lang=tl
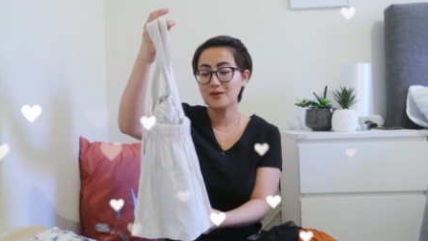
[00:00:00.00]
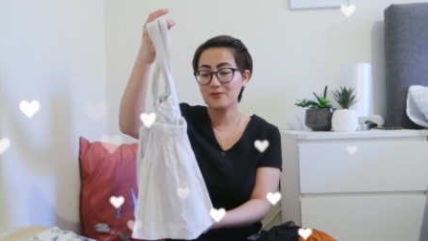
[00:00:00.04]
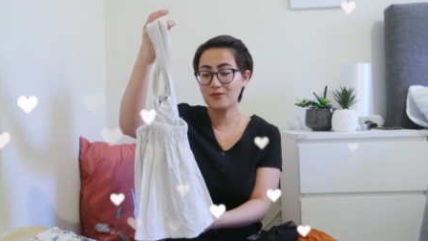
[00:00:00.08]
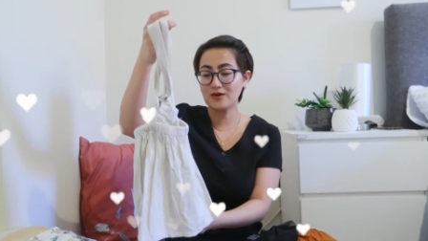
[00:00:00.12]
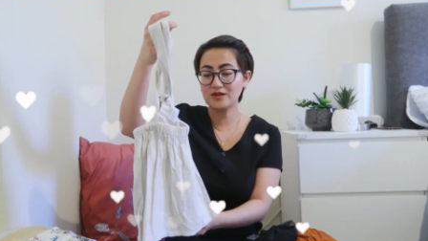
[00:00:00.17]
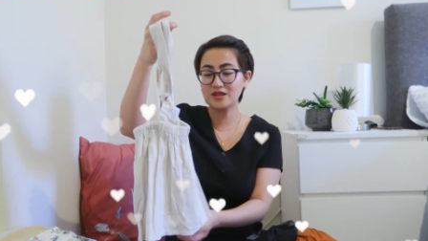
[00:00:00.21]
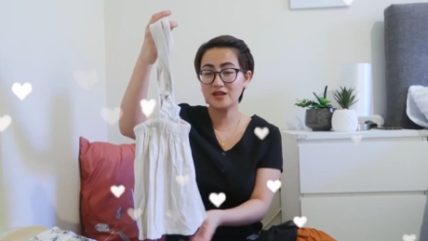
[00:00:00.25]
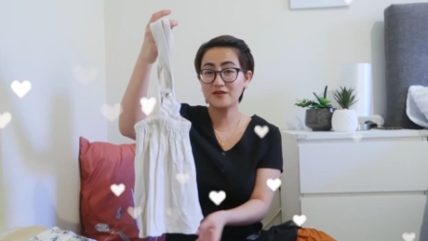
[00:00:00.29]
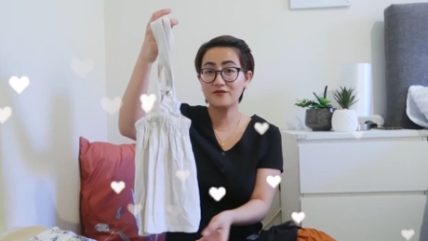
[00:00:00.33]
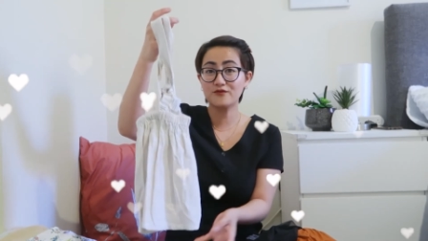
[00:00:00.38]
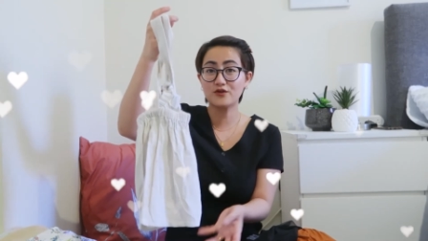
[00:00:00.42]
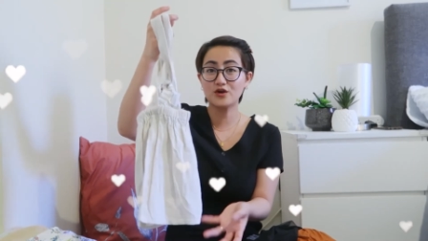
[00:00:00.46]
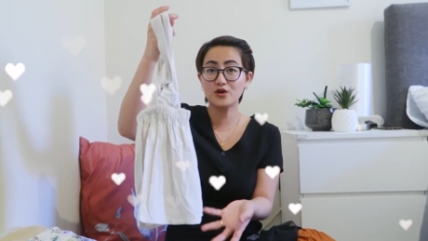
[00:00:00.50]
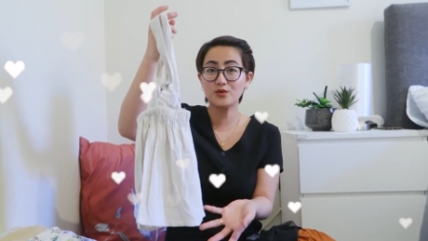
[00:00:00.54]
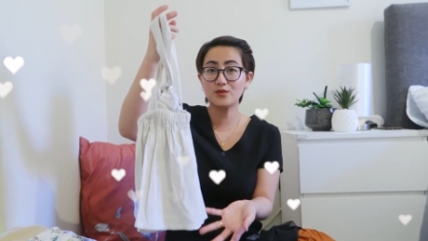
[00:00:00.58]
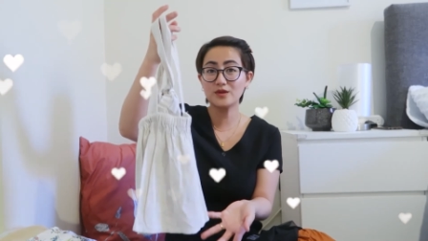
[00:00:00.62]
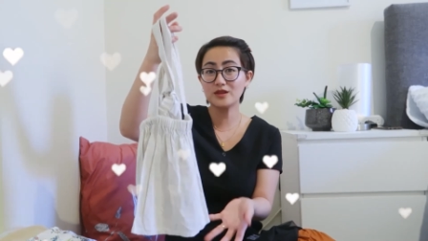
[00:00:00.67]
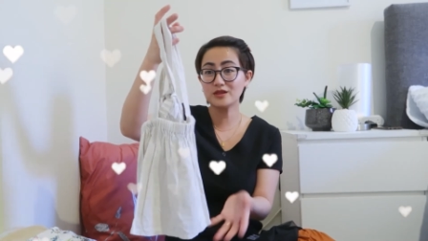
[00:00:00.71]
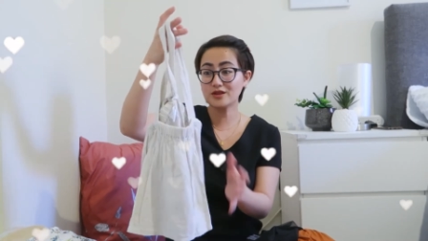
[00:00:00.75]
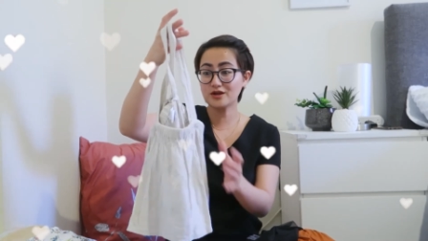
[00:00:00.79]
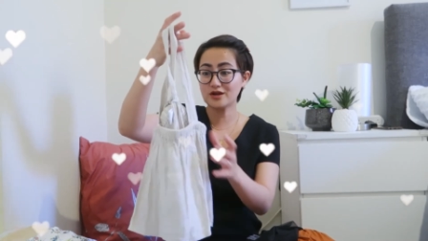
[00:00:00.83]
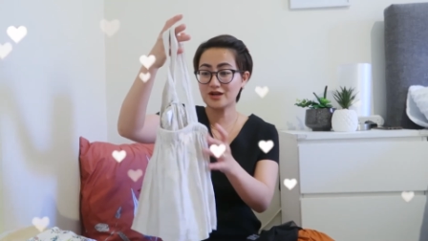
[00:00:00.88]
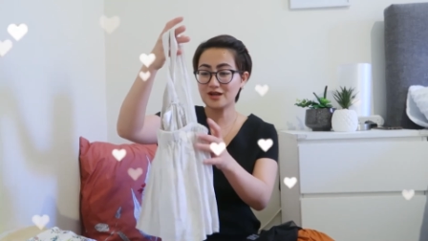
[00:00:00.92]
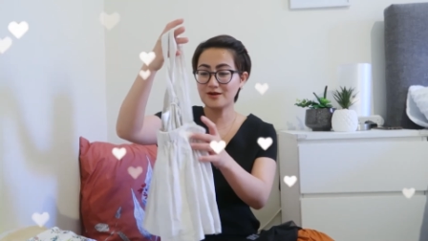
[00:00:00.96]
Pwede for
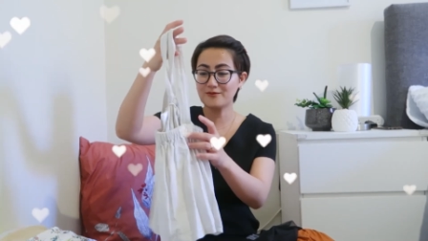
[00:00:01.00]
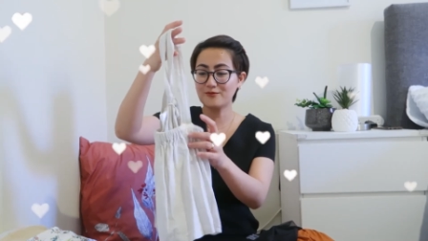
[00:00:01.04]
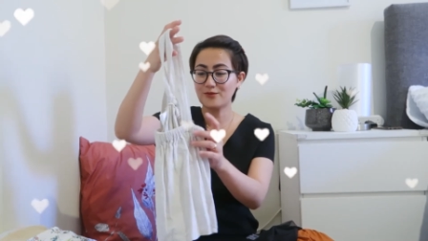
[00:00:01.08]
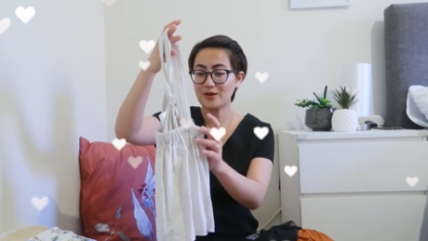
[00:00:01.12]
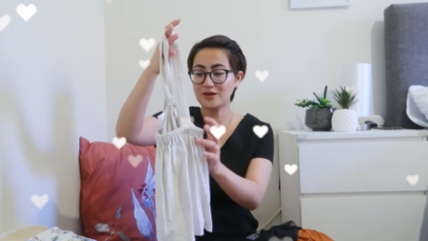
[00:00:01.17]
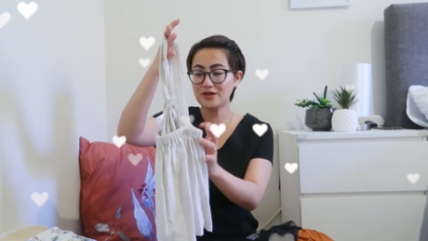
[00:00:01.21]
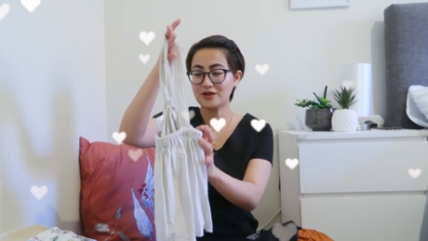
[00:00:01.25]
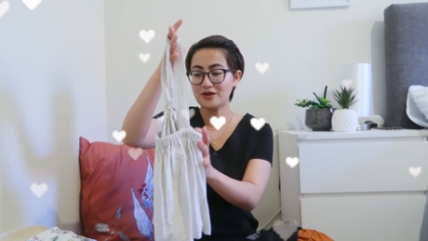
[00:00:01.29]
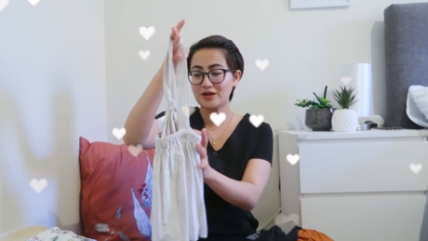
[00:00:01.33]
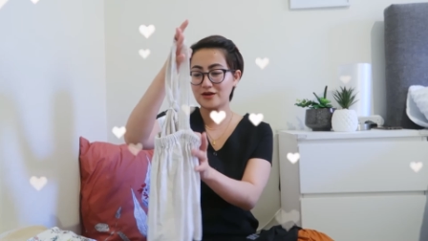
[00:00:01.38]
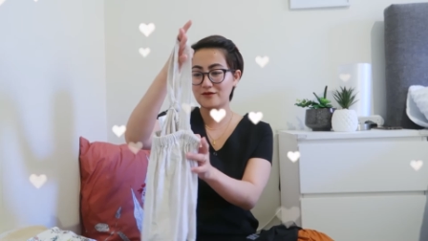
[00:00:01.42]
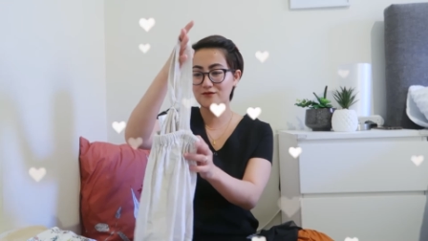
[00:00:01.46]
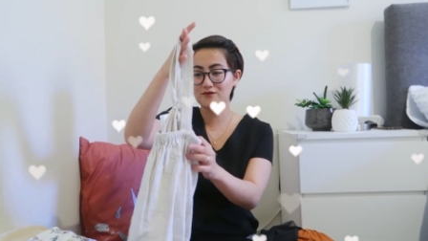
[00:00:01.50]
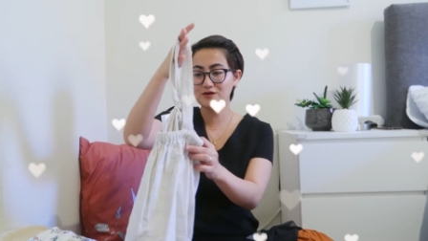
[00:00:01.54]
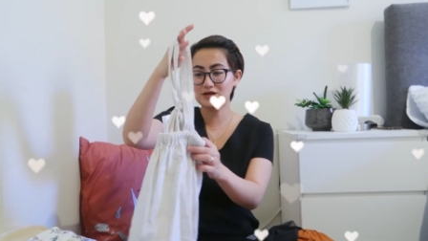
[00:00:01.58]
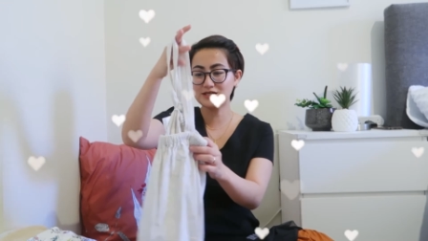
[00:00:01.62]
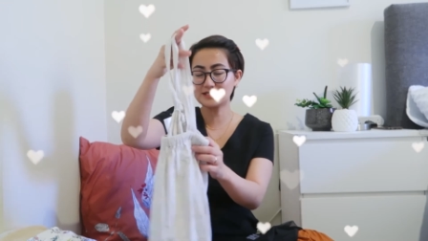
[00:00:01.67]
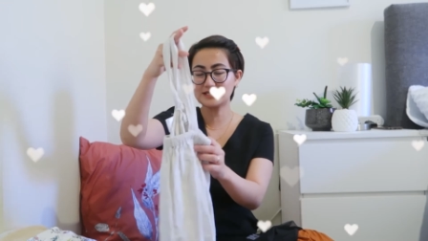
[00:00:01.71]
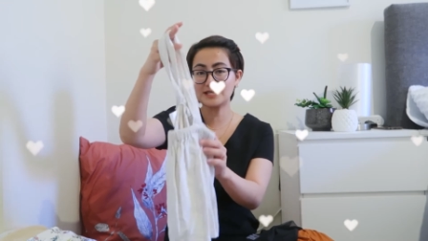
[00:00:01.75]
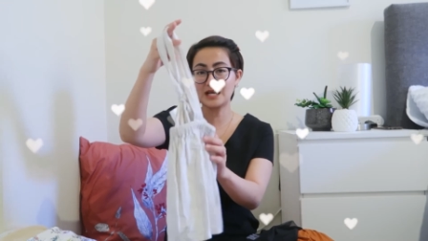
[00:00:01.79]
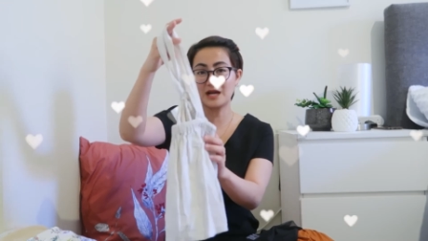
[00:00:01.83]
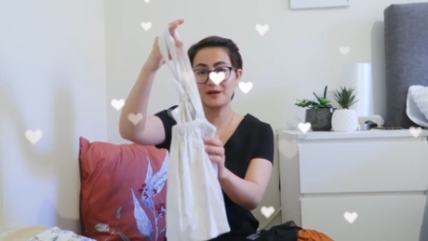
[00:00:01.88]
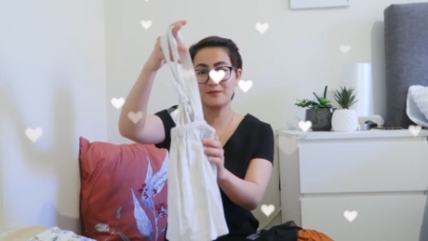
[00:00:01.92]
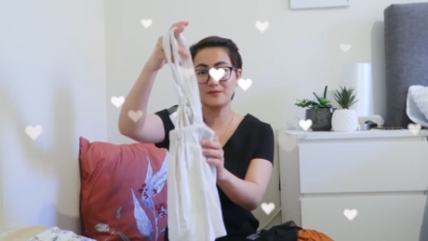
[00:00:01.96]
winter and pwede rin for
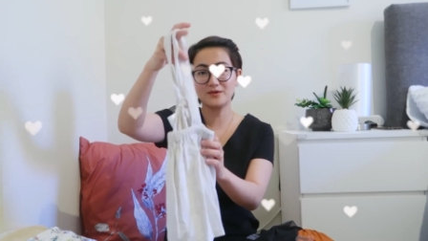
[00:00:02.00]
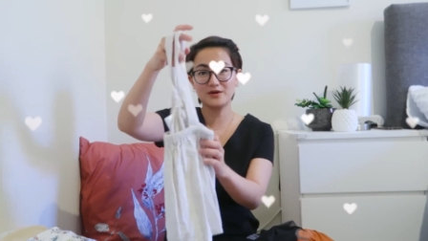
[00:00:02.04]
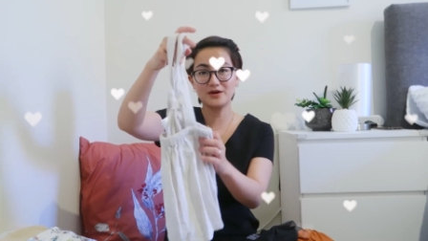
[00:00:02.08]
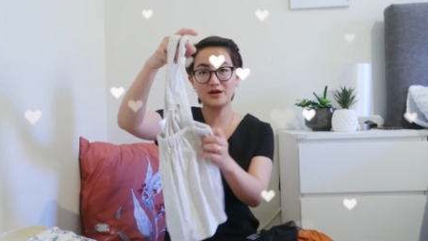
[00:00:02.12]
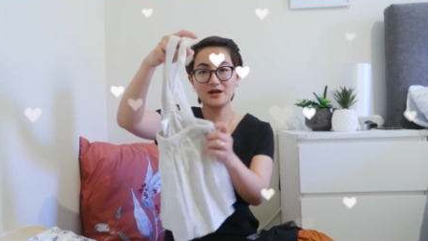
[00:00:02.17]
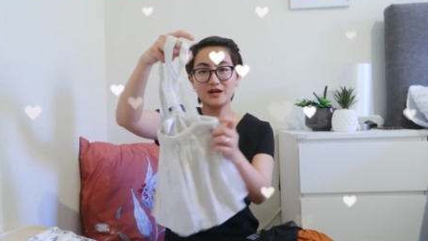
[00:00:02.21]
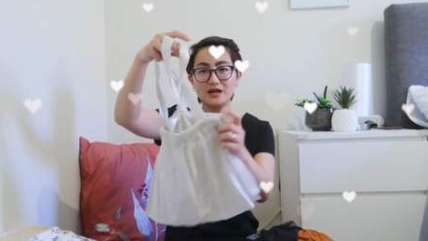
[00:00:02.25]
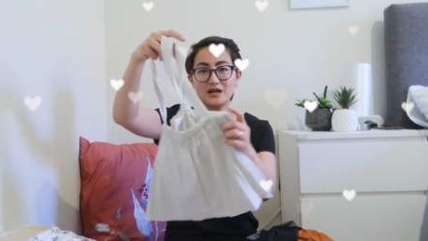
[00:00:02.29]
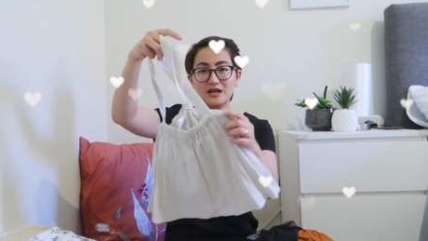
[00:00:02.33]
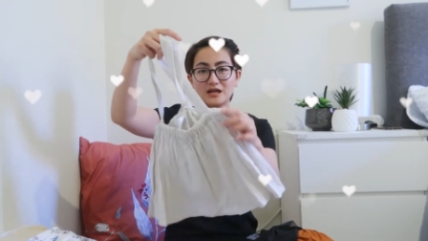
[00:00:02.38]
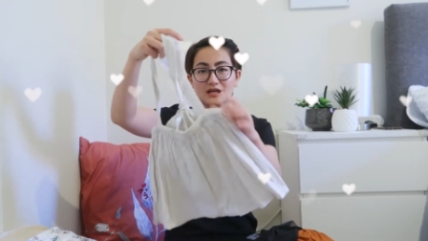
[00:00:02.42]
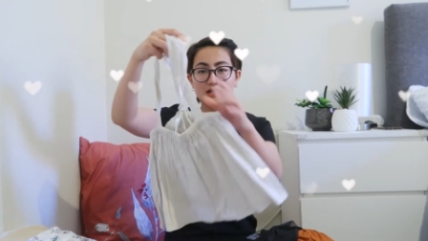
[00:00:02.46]
summer.